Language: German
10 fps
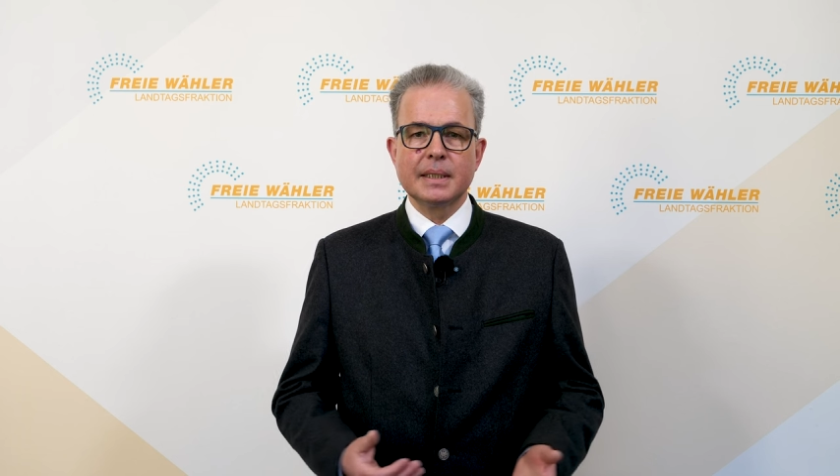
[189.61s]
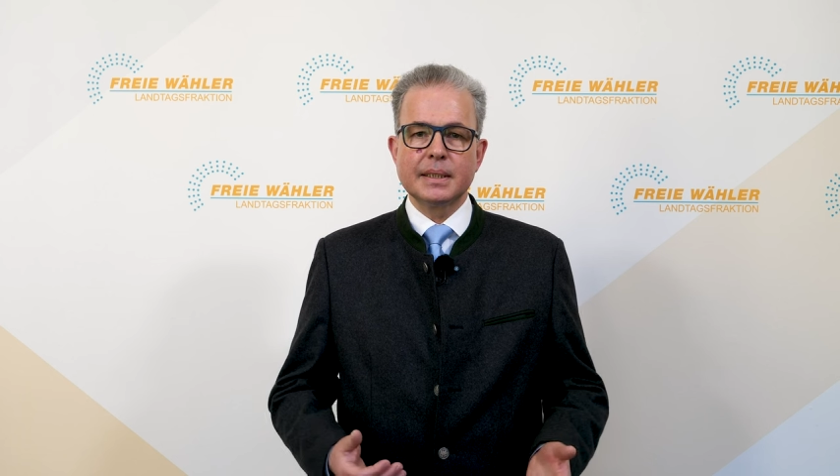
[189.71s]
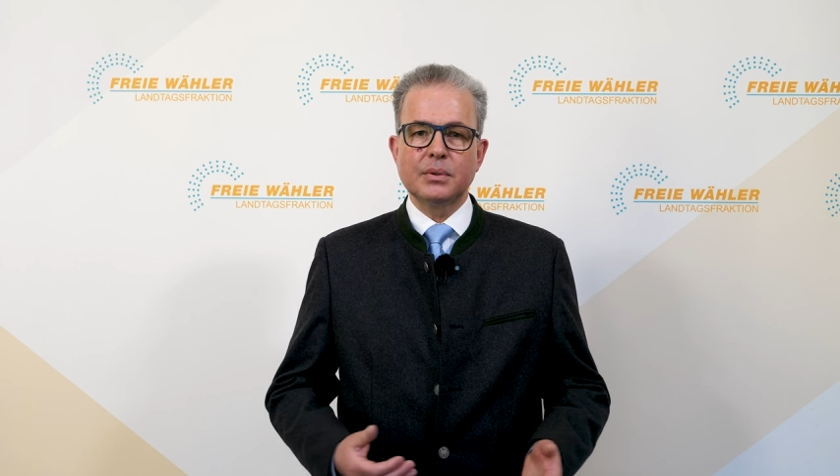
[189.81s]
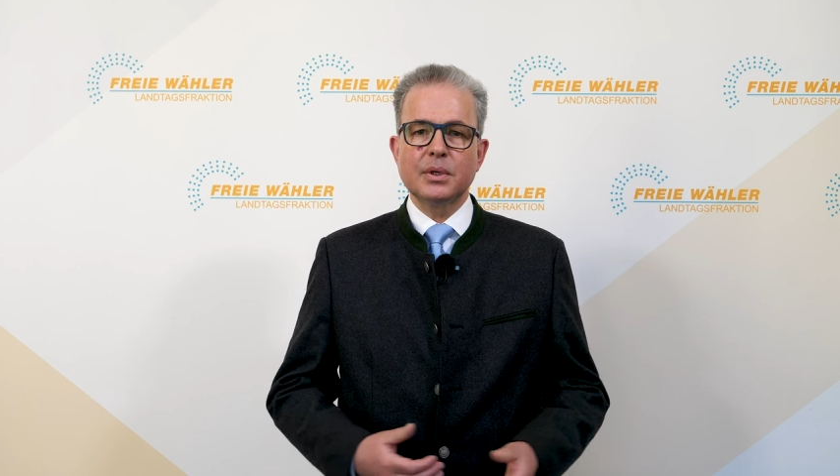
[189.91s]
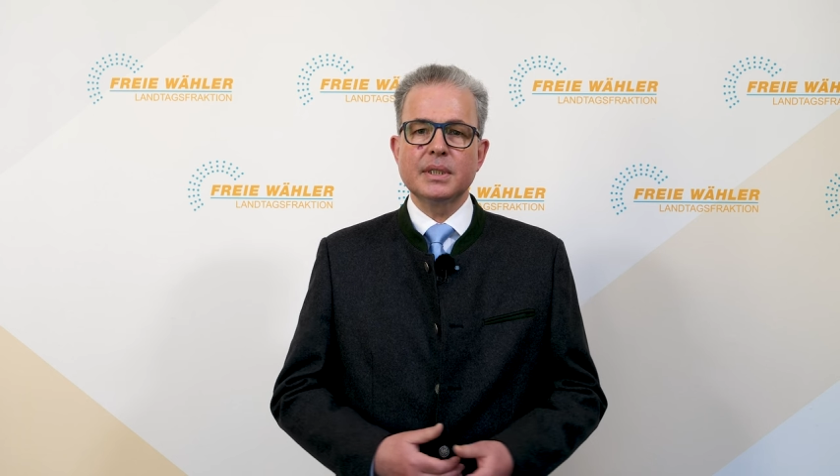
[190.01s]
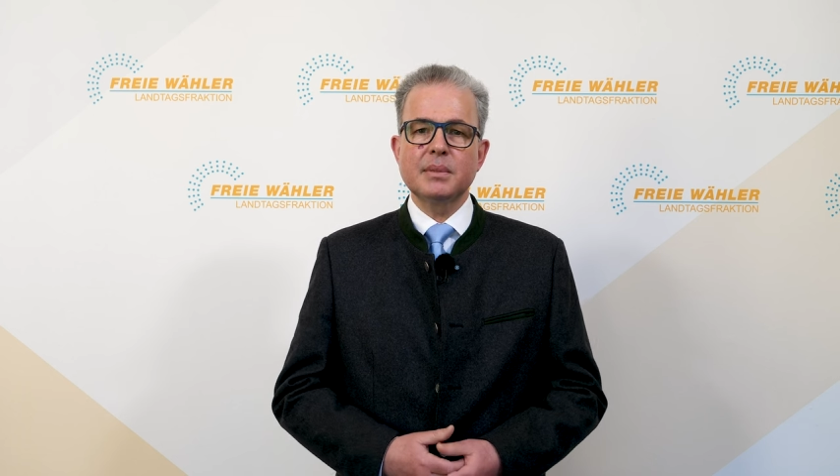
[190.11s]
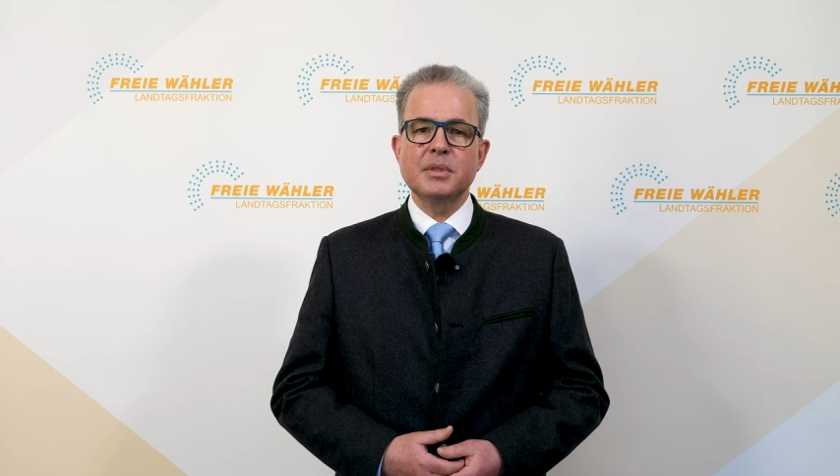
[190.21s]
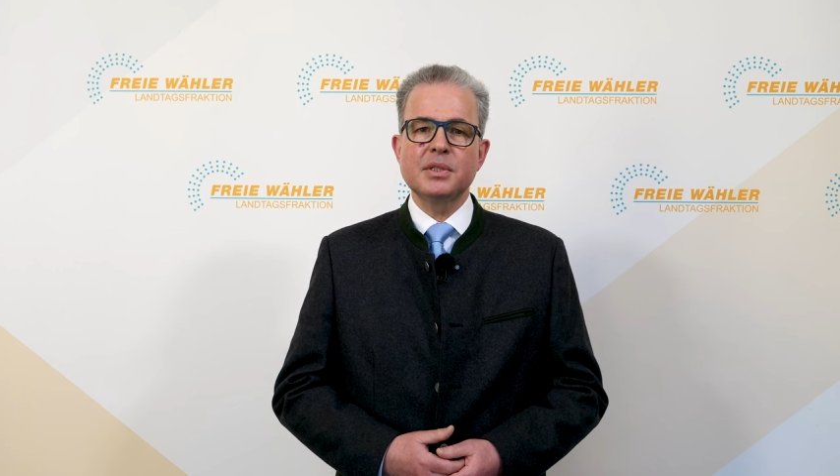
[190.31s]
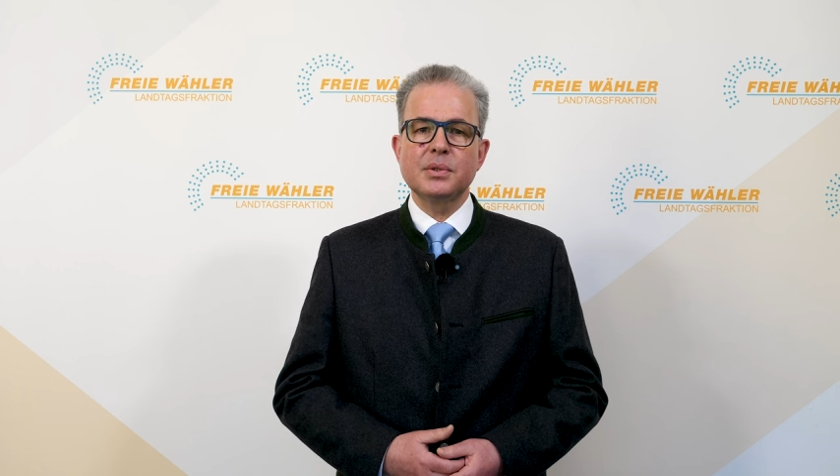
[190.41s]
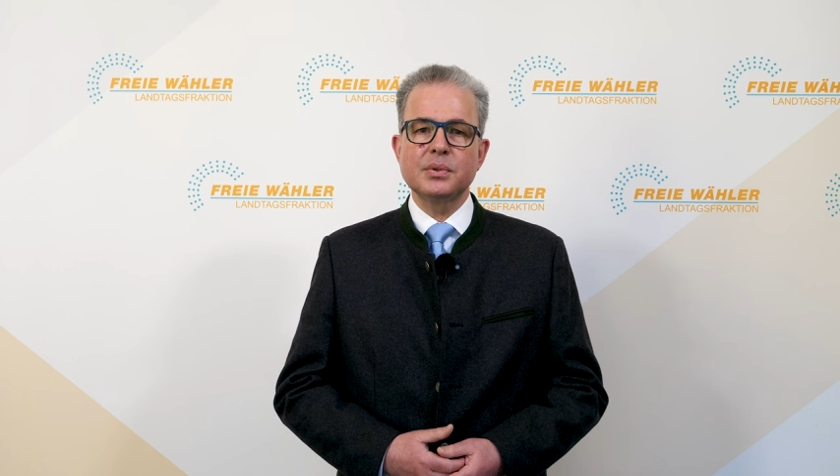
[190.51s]
Die neue
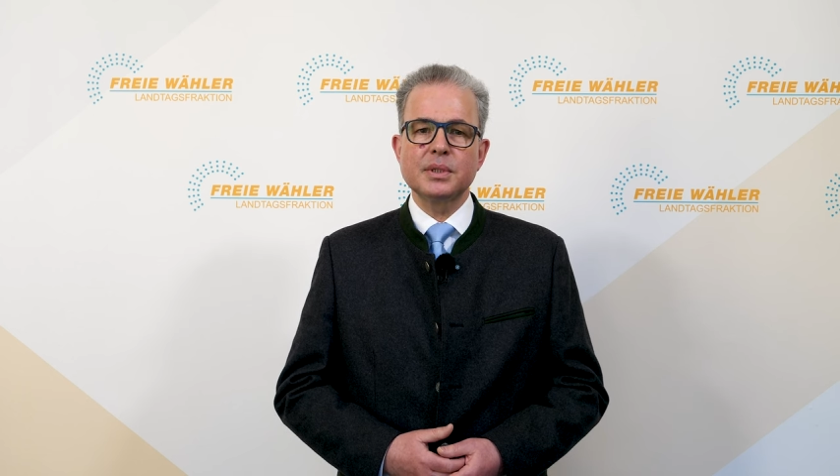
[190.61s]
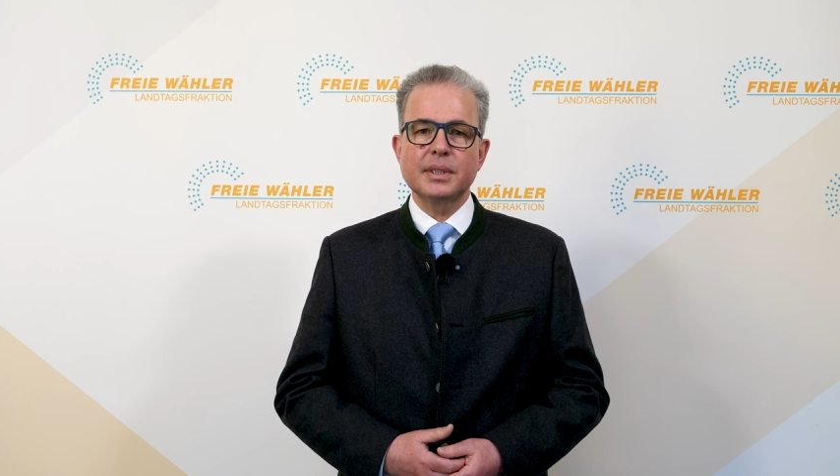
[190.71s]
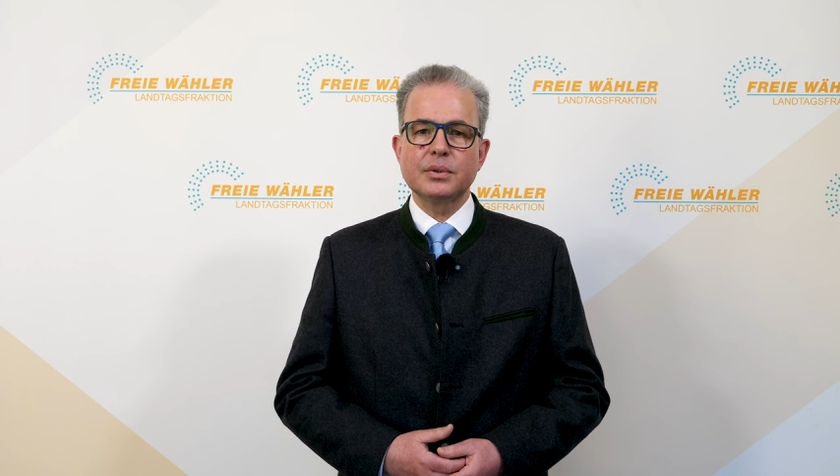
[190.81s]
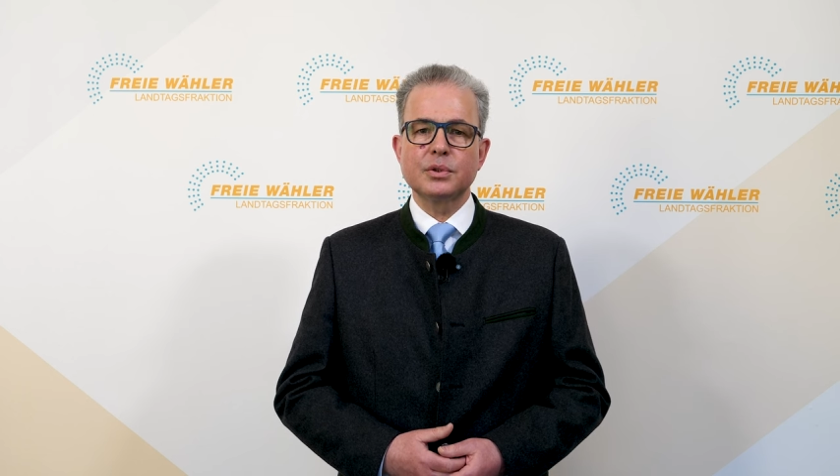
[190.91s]
Dimension der